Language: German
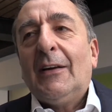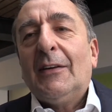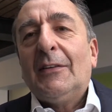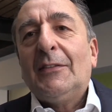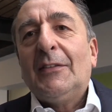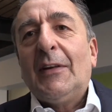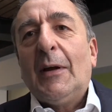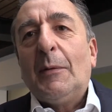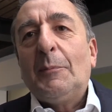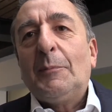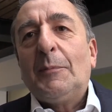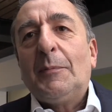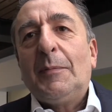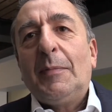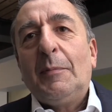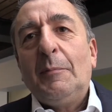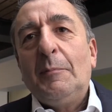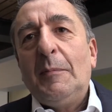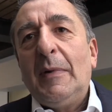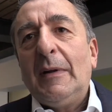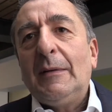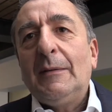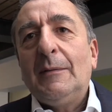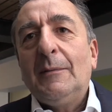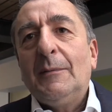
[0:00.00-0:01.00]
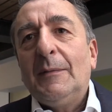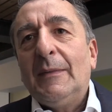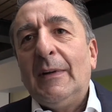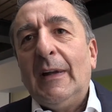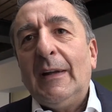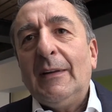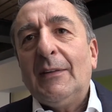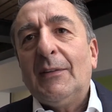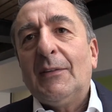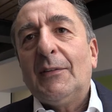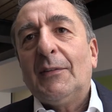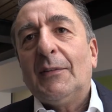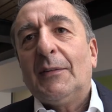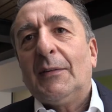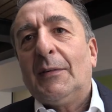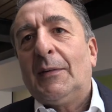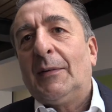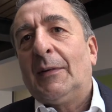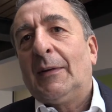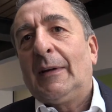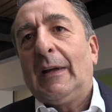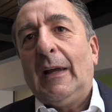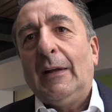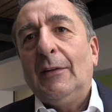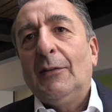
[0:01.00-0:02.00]
und habe mit dem
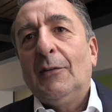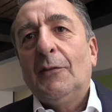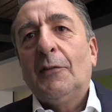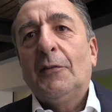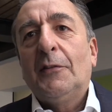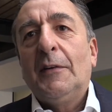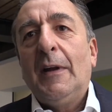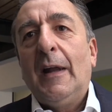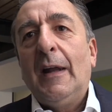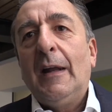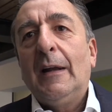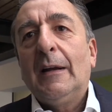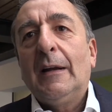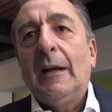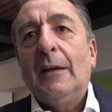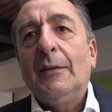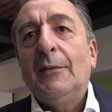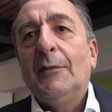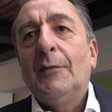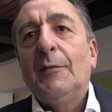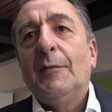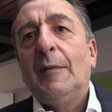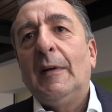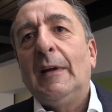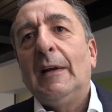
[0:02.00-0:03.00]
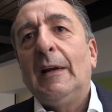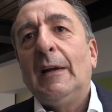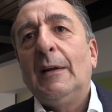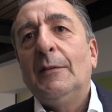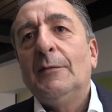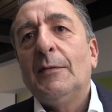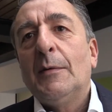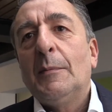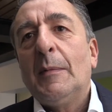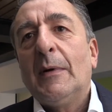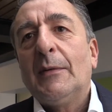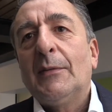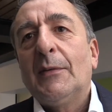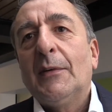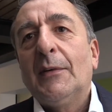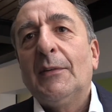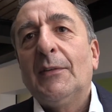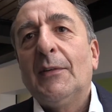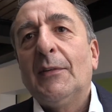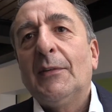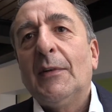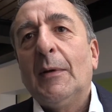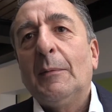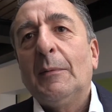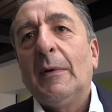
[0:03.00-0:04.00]
Netz ganz schnell ganz viele
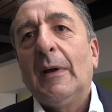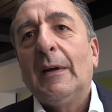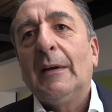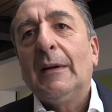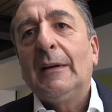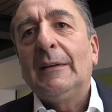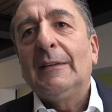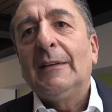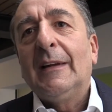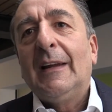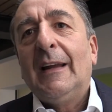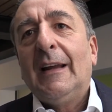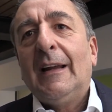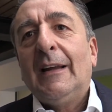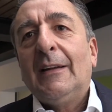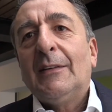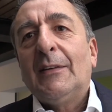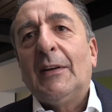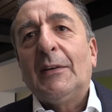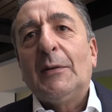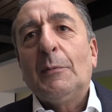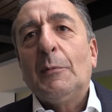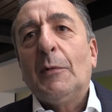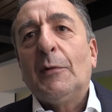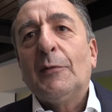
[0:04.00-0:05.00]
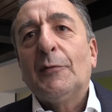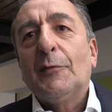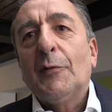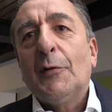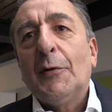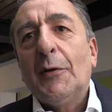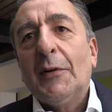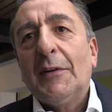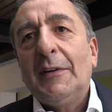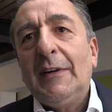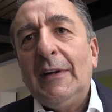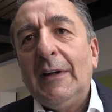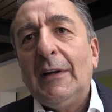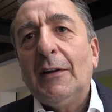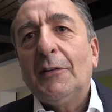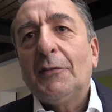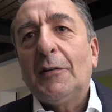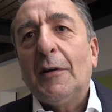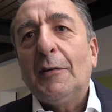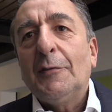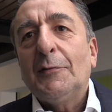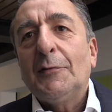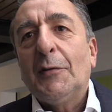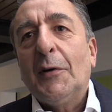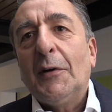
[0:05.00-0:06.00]
Informationen zusammengekriegt. Das hätte man früher nie
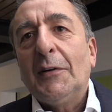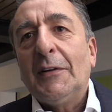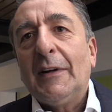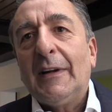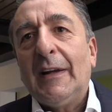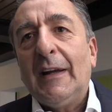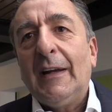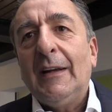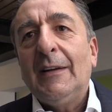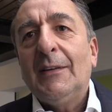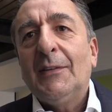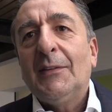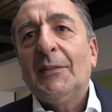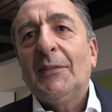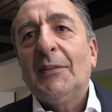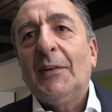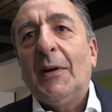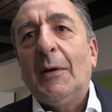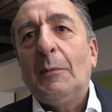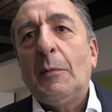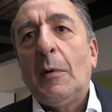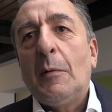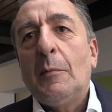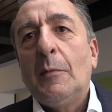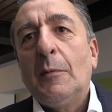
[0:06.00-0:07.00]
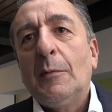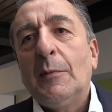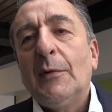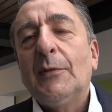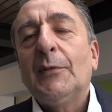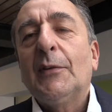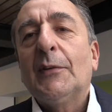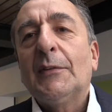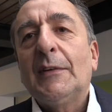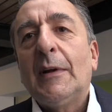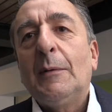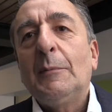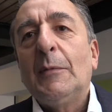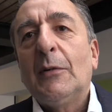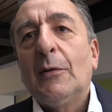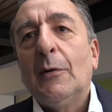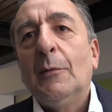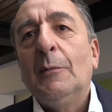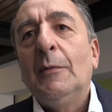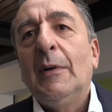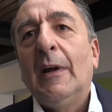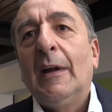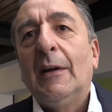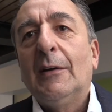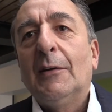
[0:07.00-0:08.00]
geschafft, heute geht's, aber man muss auch damit
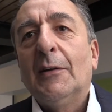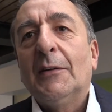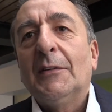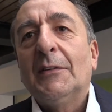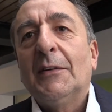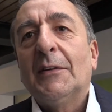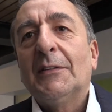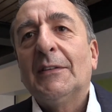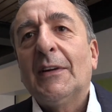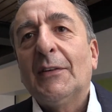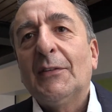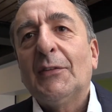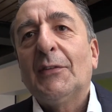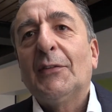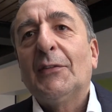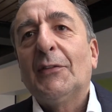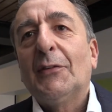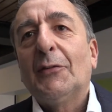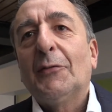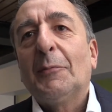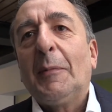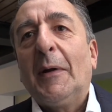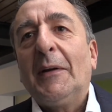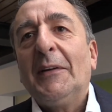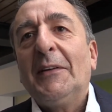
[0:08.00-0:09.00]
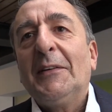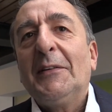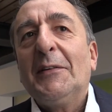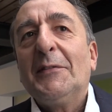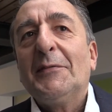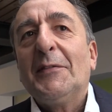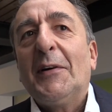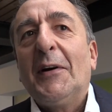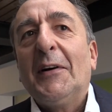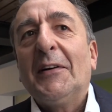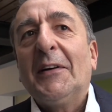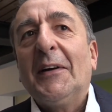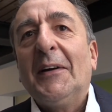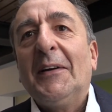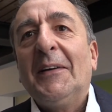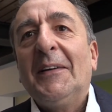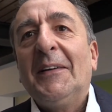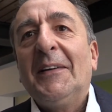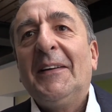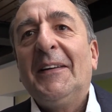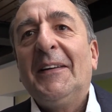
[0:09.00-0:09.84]
umgehen können. Und das ist die spannende Frage.